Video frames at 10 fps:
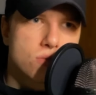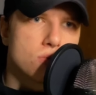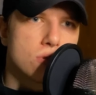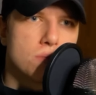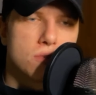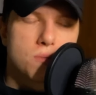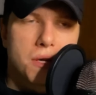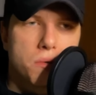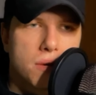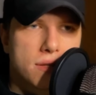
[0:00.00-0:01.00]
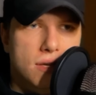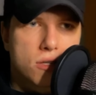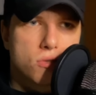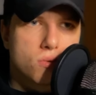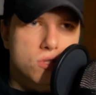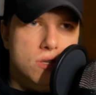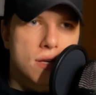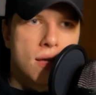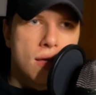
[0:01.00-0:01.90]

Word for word: Słyszymy o spekulantach, którzy